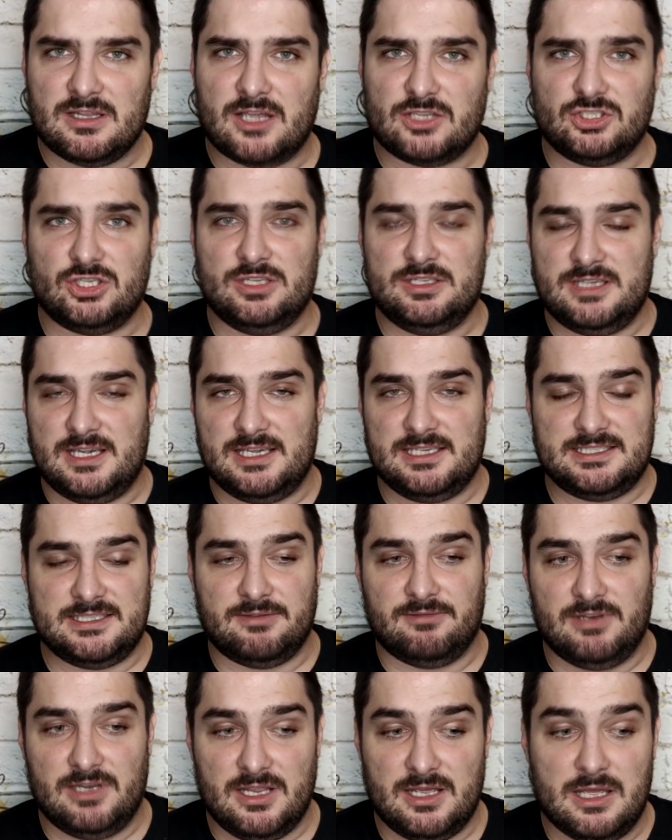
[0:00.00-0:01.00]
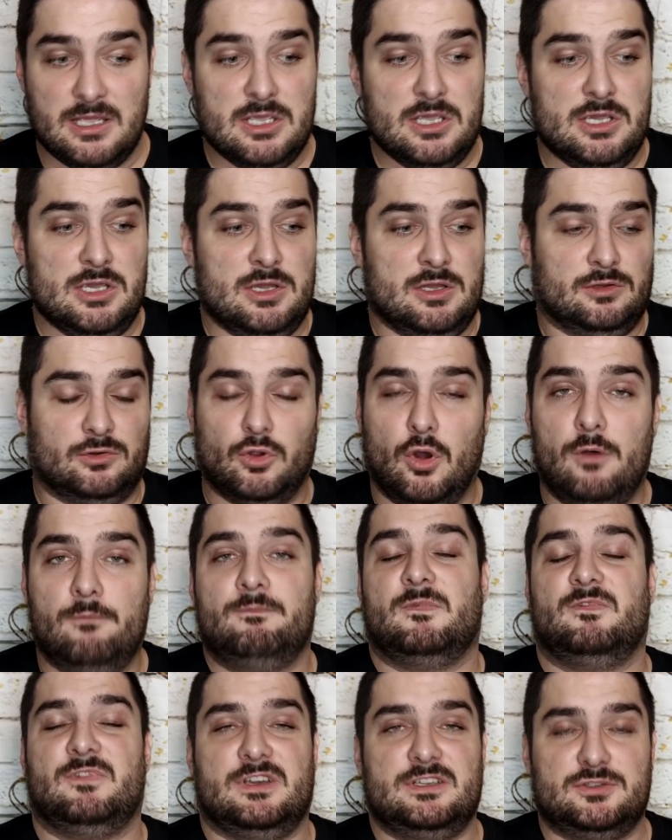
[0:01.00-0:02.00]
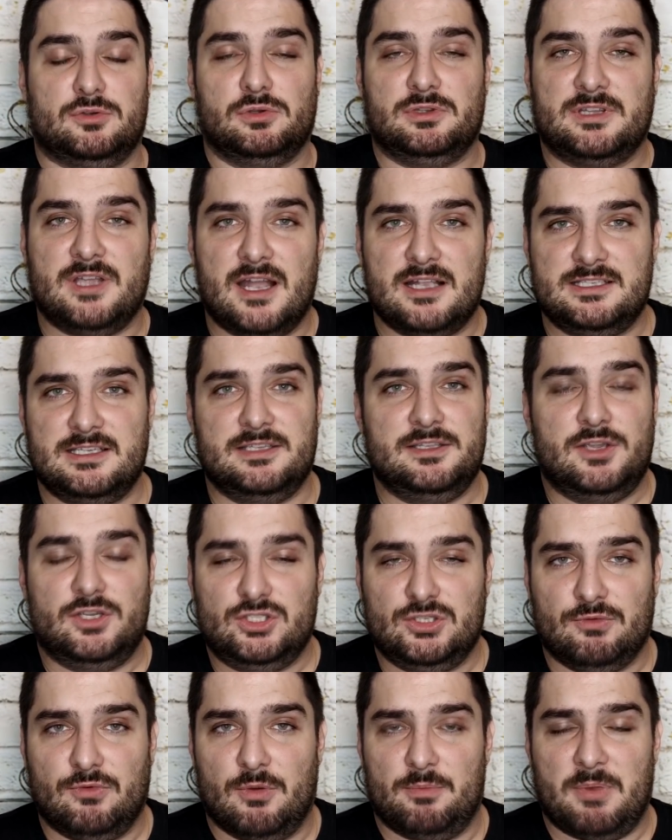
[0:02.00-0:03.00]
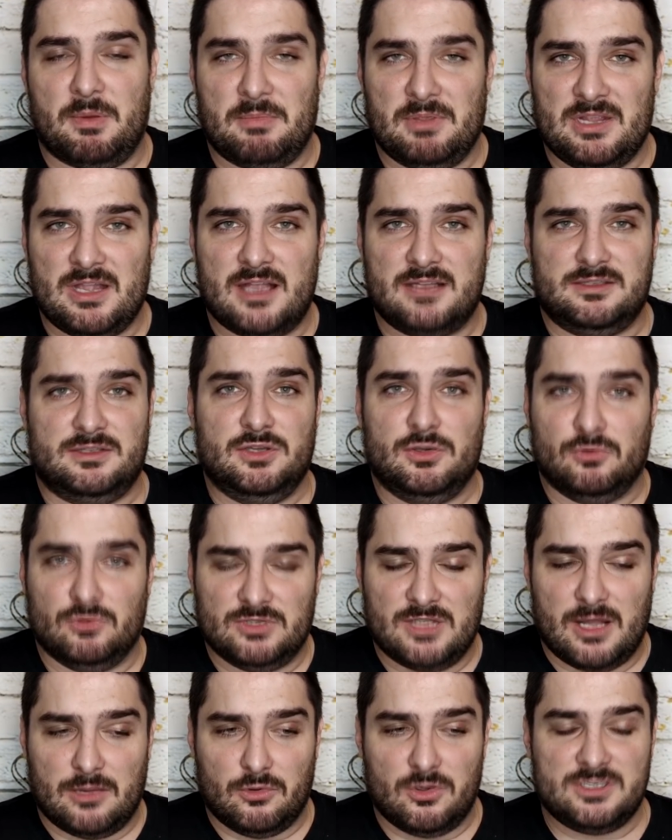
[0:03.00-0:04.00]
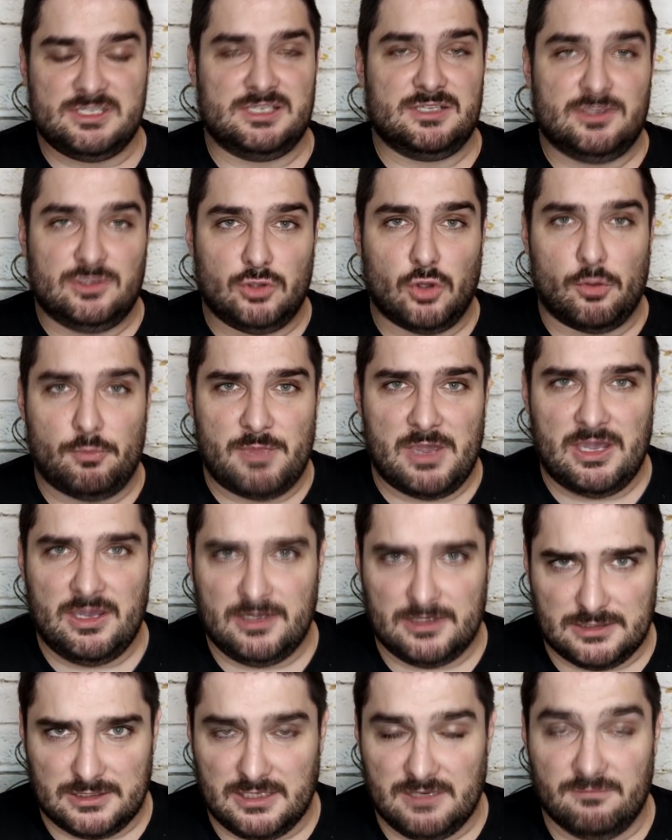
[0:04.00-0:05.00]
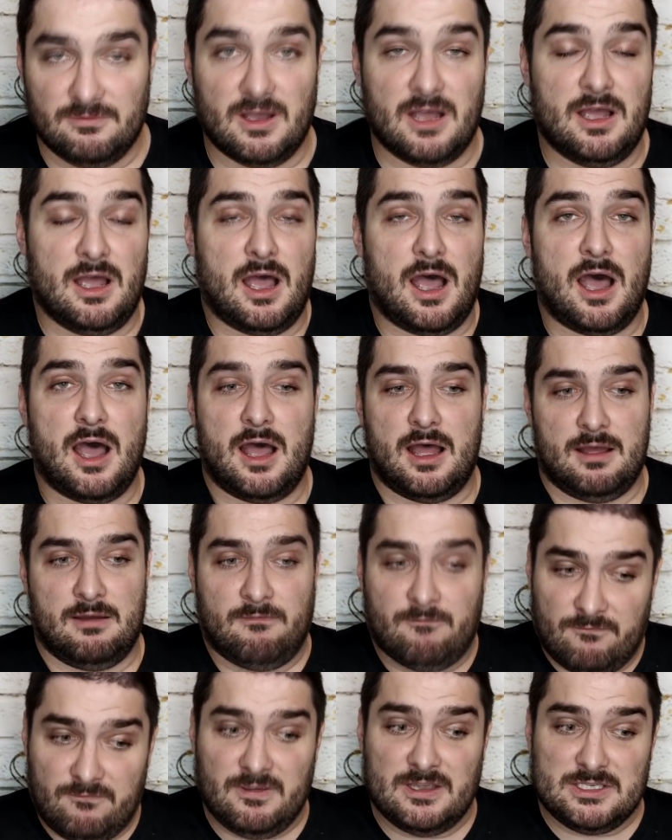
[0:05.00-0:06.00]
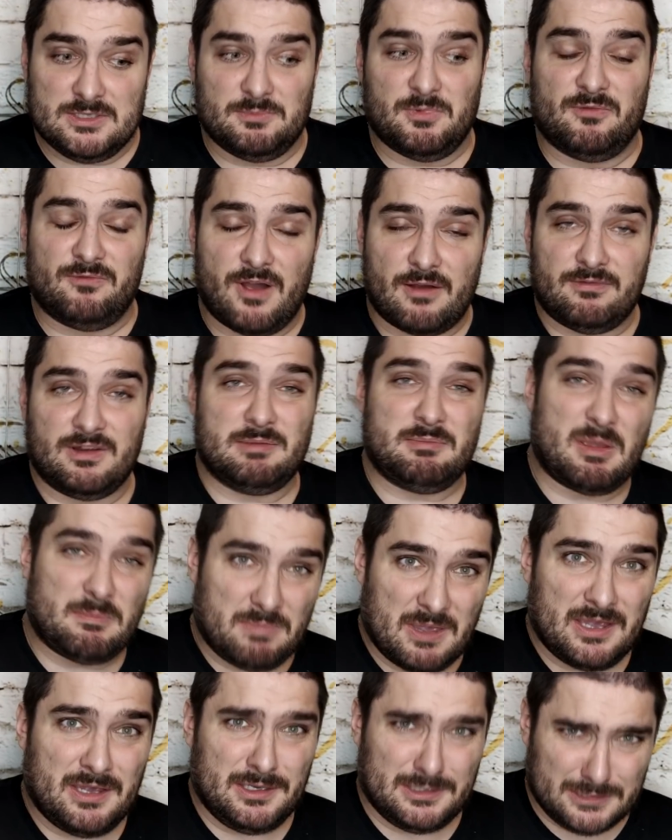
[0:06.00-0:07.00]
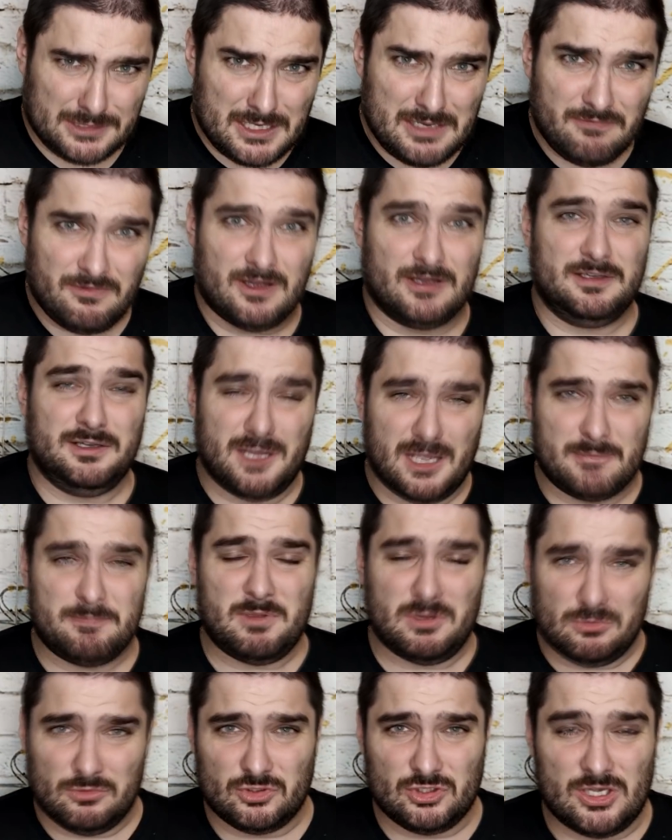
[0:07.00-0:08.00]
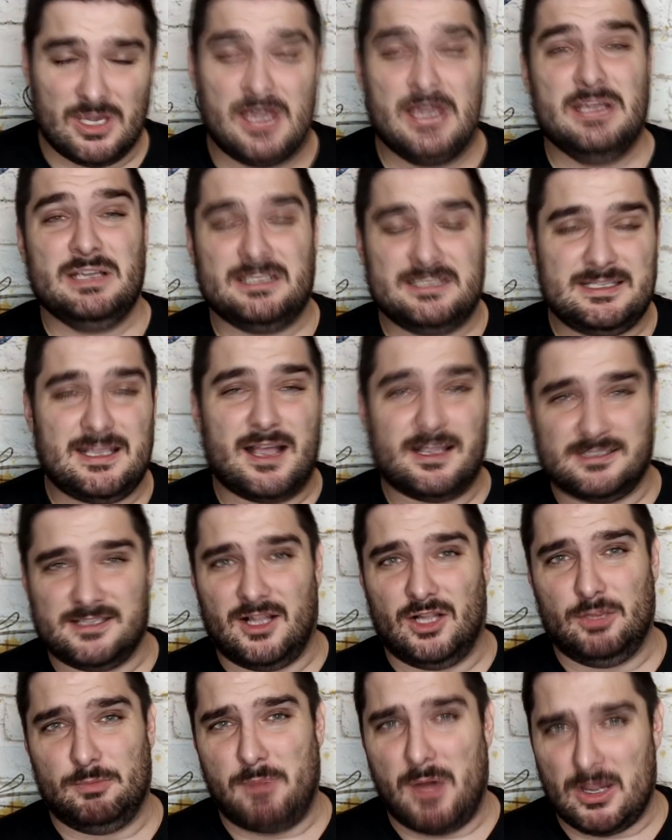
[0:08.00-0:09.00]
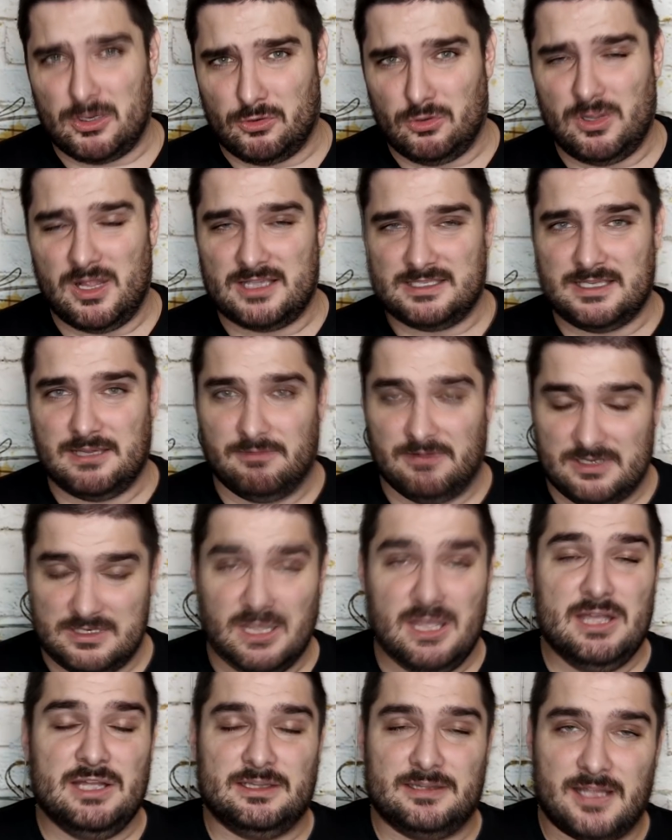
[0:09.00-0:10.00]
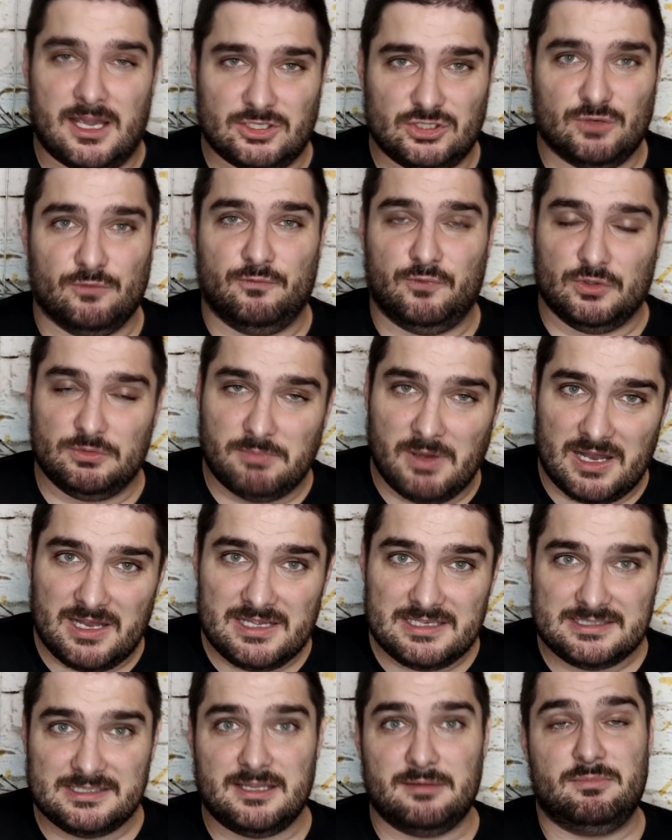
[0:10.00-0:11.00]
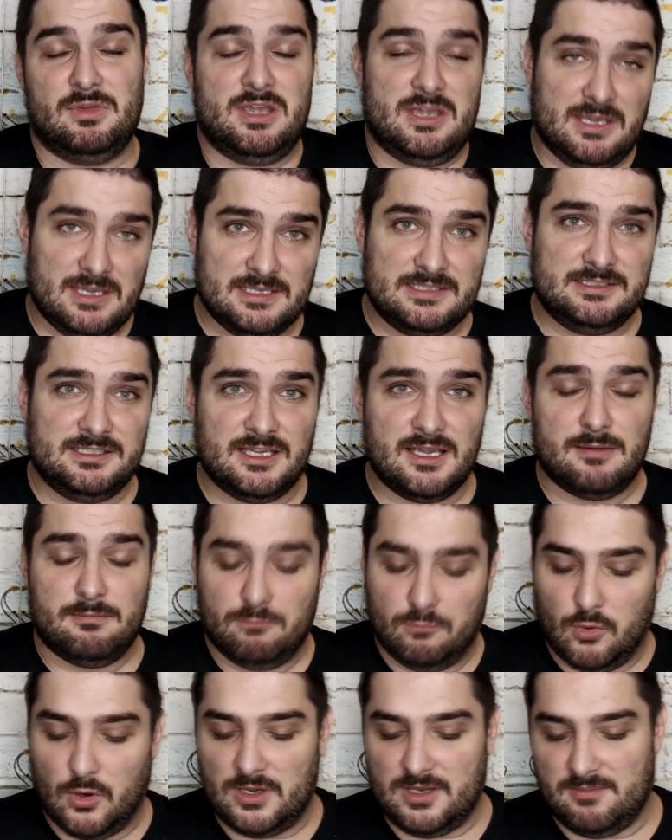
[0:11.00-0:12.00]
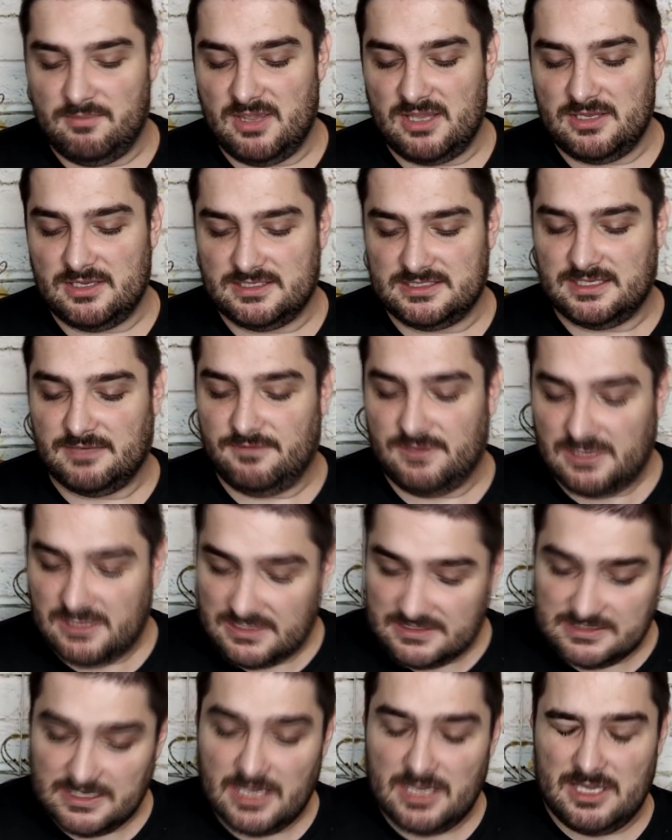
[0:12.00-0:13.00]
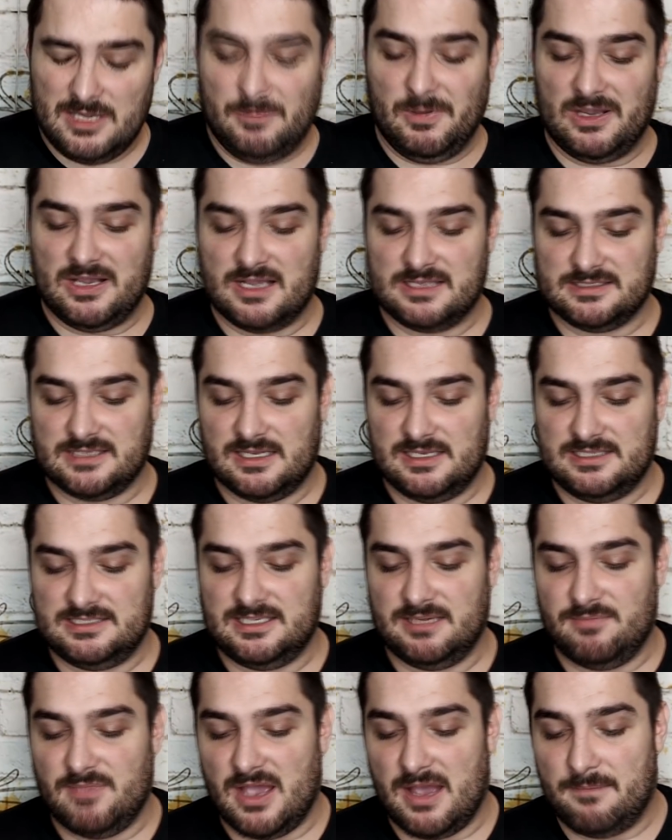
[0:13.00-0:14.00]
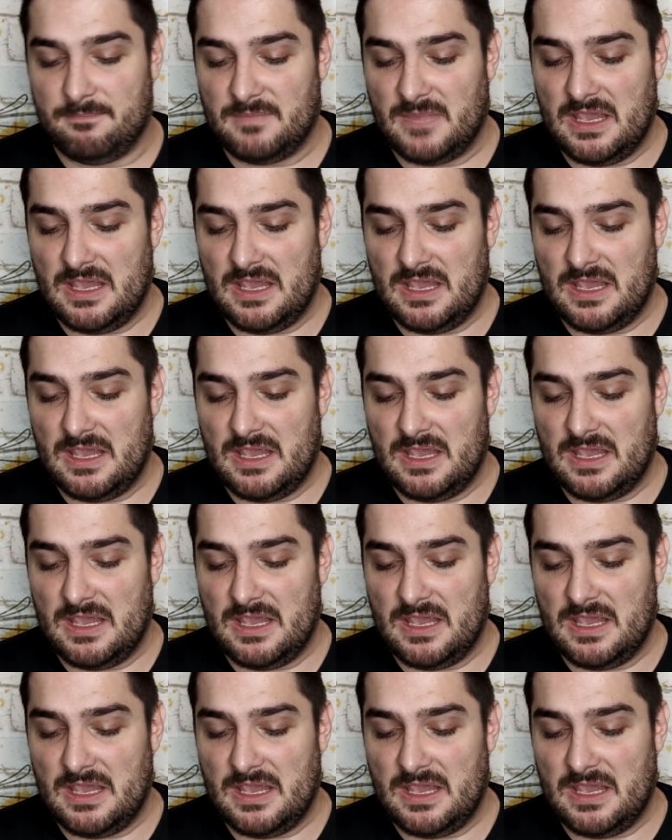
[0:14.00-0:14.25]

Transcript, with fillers: наши действовали, но в результате ничего поменять не удалось до перерыва. А, видимо, во время перерыва Карпин уже сказал, сказал пару ласковых нашим футболистам, и те более-менее завелись и показали себя.